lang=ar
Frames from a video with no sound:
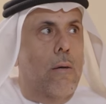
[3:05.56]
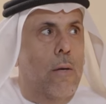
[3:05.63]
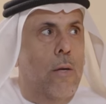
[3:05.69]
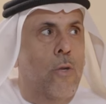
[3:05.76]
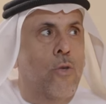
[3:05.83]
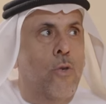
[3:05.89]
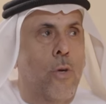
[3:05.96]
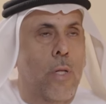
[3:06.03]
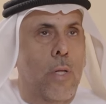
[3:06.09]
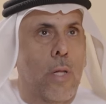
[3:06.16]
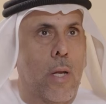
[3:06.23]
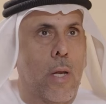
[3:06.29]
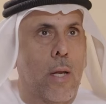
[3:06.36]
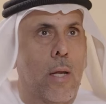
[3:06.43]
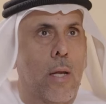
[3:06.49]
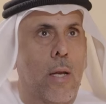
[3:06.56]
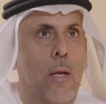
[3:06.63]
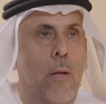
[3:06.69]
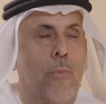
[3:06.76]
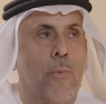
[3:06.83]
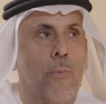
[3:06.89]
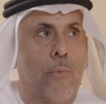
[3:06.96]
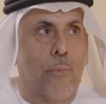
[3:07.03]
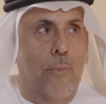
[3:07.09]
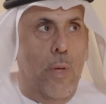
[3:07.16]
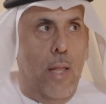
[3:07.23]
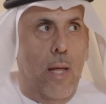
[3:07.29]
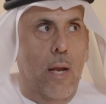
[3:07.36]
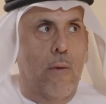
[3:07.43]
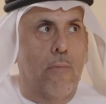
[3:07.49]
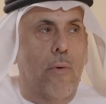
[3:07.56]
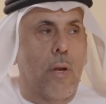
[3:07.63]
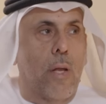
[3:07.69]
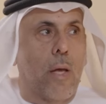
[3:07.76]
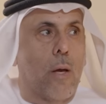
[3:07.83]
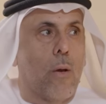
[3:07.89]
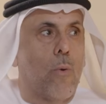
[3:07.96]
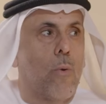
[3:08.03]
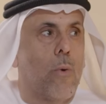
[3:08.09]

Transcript: الجهد اللي بذل الفريق